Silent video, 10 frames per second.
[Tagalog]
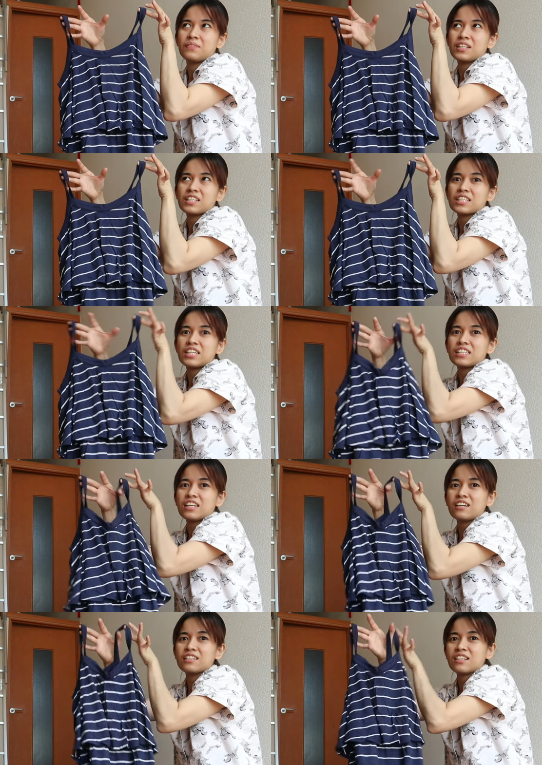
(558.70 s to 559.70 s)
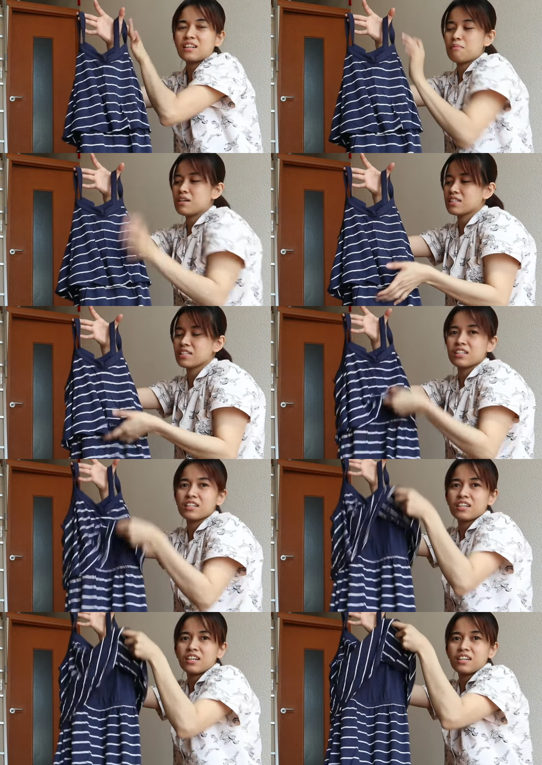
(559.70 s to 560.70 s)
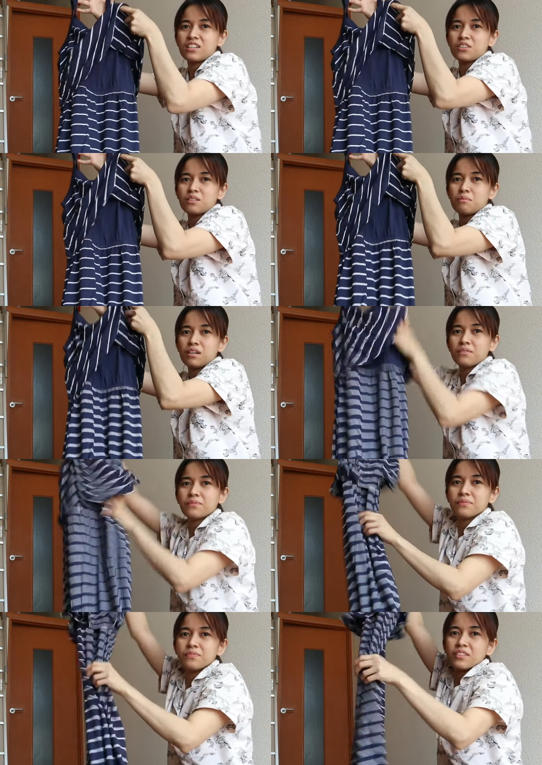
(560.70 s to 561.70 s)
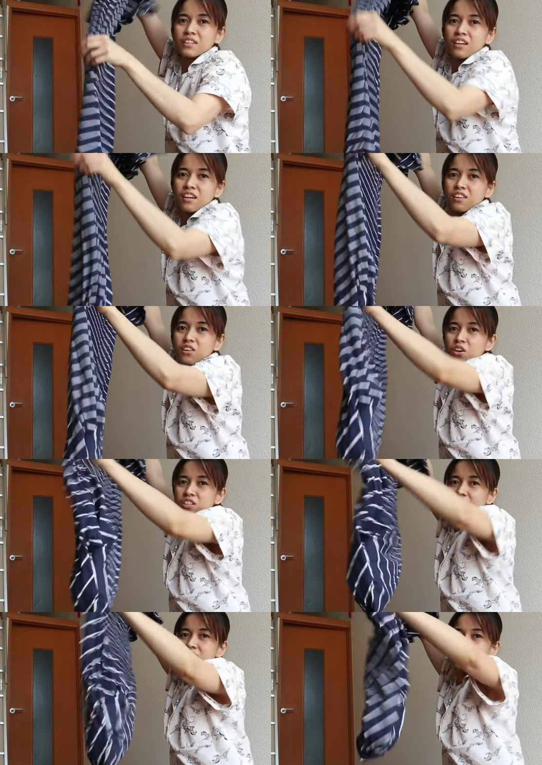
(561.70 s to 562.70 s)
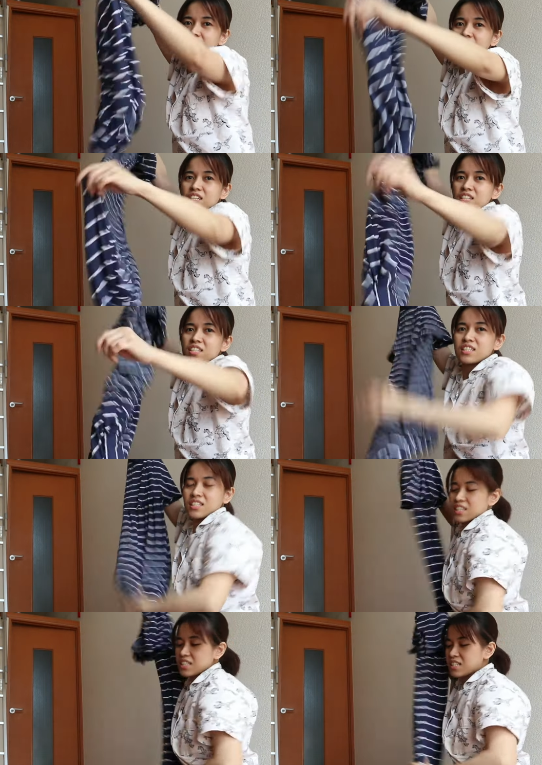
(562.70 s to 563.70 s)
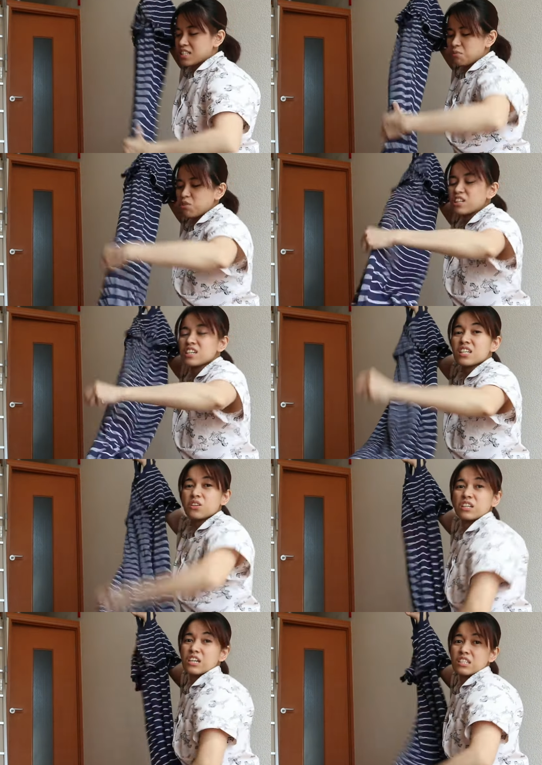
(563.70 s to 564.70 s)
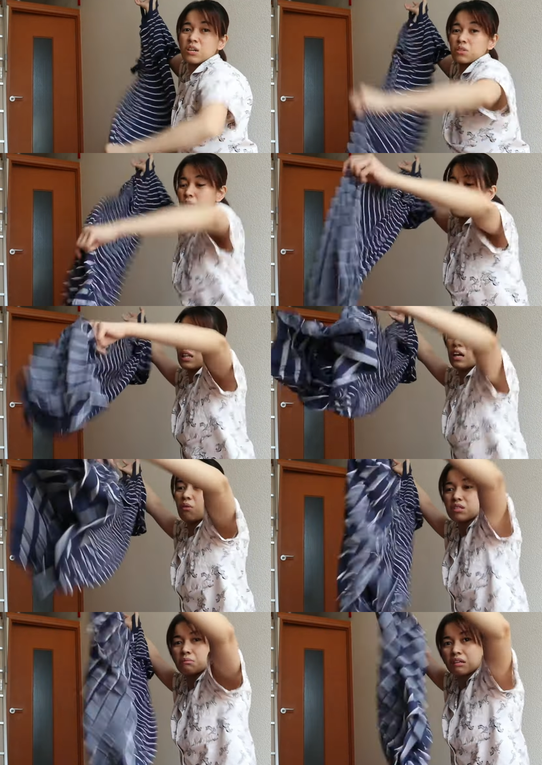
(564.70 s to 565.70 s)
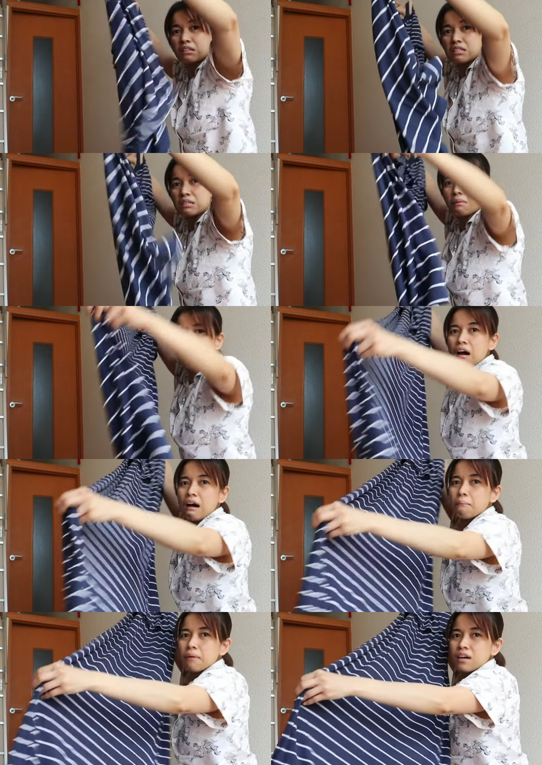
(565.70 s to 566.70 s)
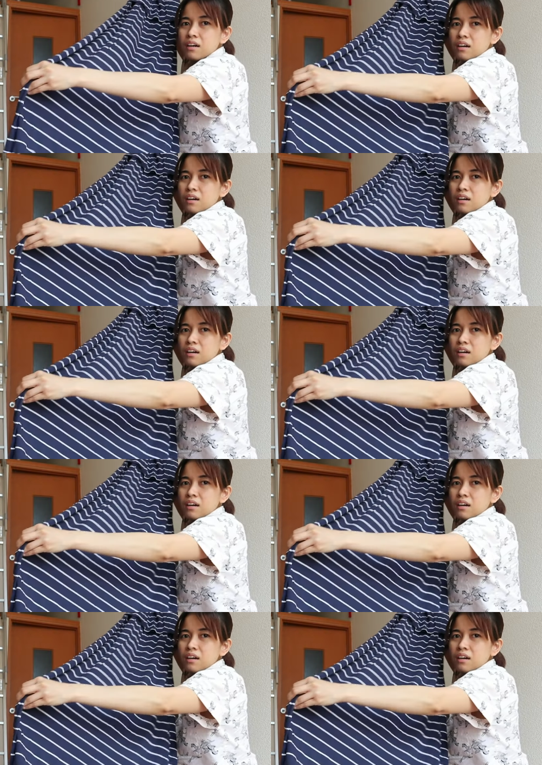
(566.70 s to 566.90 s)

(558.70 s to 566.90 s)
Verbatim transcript: Nakasalita sa labas. Ayan na, ah, di ba? Hmm. Long dress din yan. Simula nag-Saudi kasi ako, nung hili ako sa mga dress na mahaba.